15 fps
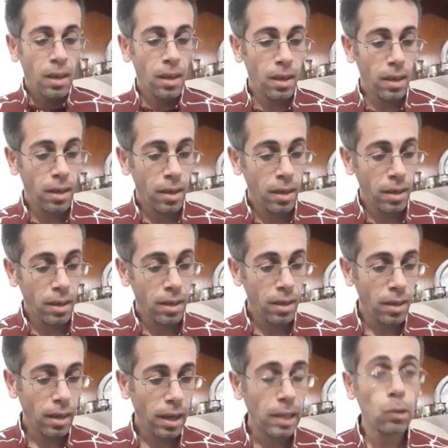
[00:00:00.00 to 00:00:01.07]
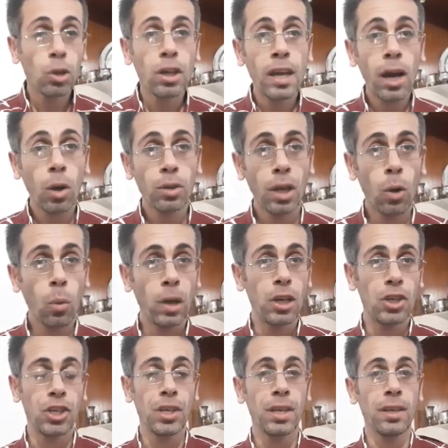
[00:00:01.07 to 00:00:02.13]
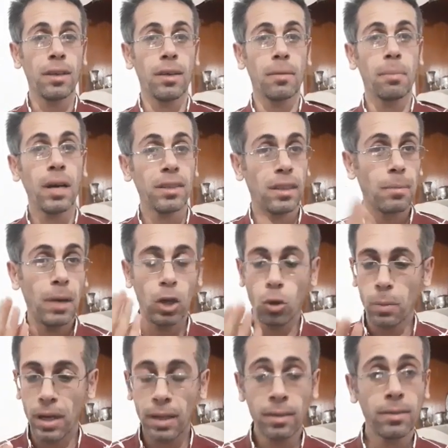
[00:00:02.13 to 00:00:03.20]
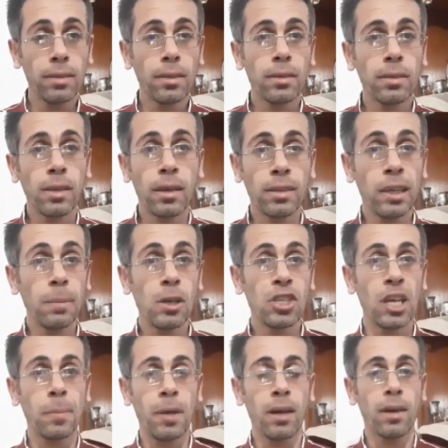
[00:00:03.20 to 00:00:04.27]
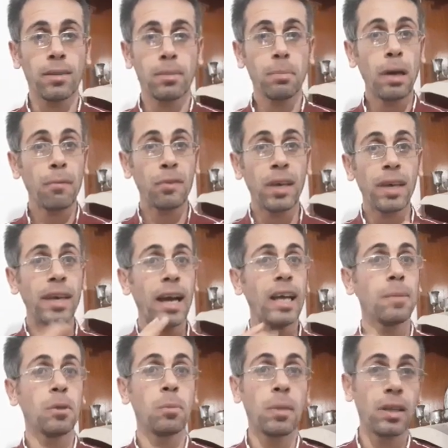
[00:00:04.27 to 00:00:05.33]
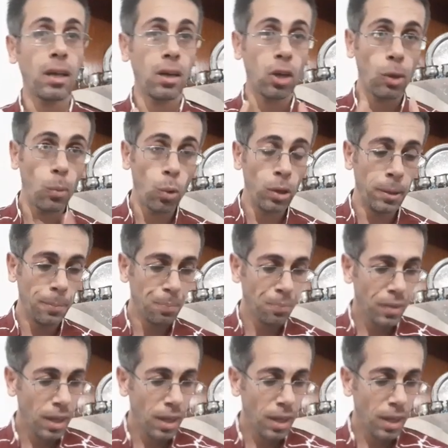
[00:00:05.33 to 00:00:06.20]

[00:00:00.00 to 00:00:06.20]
آه، خلونا ناخذ اول شيء آه، بعض المعلومات ترتيب الجامعات ما في اي حد بيضمن لك القبول